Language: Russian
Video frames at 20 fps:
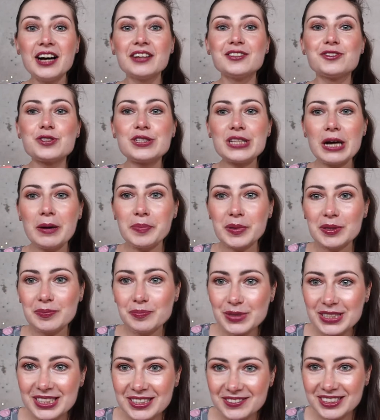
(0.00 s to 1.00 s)
Друзья,
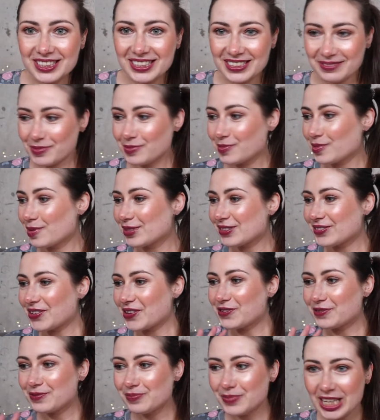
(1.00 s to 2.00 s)
подписывайтесь, мы будем с
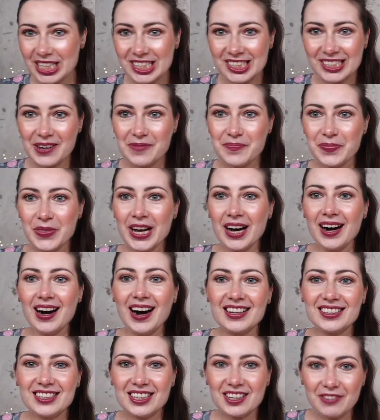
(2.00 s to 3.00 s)
вами вместе
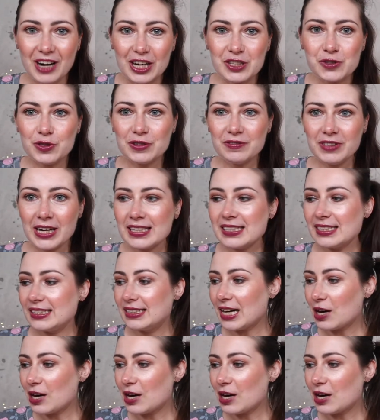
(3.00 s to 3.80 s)
открывать, удивляться.